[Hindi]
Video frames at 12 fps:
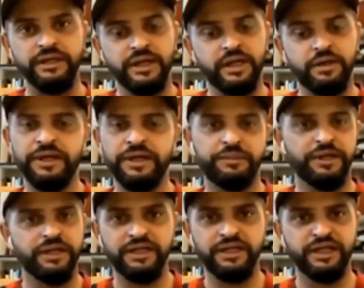हम आईपीएल हाँ।
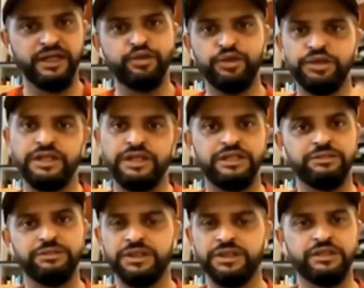खेलते हैं इन्होंने
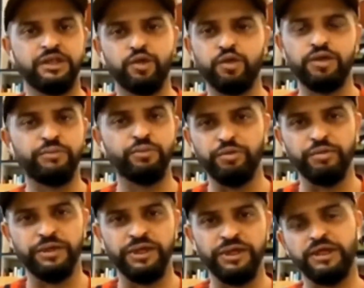40-50 लड़कों का पूल
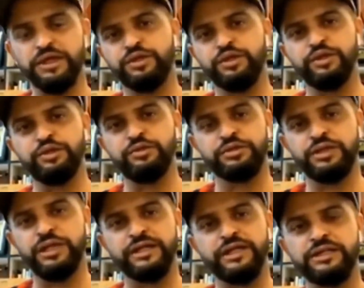बनाया अगर फ्लैट
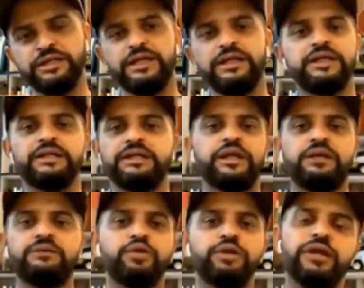लगता है कि खराब हो
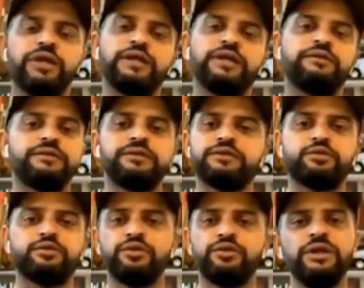गया या फिर इसको
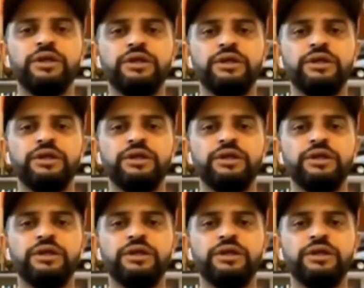हाँ।